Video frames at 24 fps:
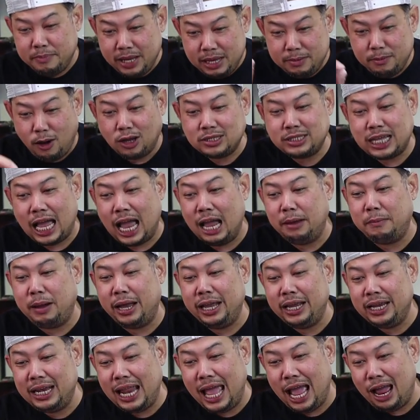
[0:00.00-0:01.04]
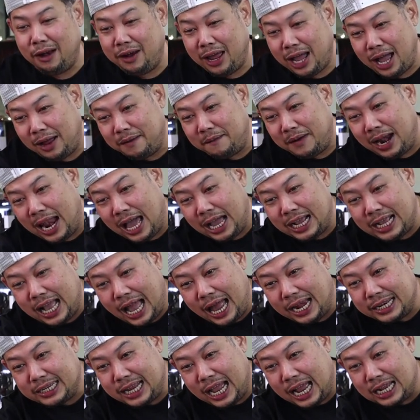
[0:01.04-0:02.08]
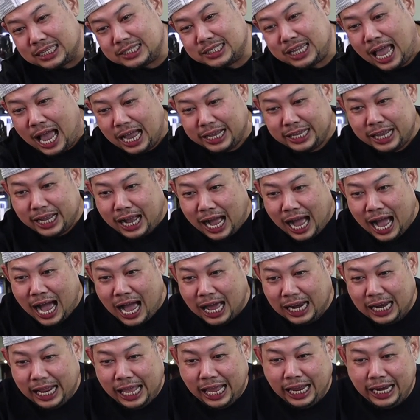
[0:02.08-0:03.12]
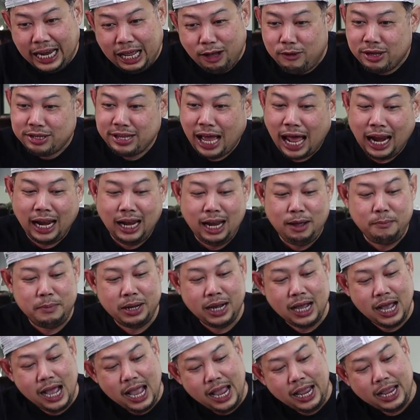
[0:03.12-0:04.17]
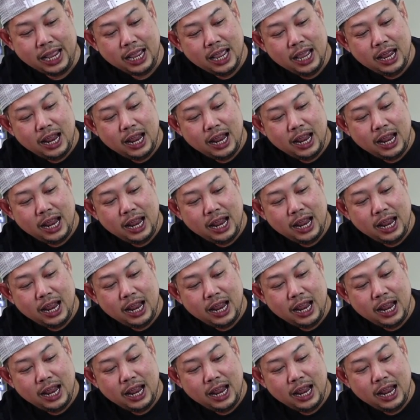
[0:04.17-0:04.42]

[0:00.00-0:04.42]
มีมอไซค์มาอีกแล้วนะครับอลังการงานสร้างอย่างกับฮาร์เลย์เดวิสันเลยเงเอ้ย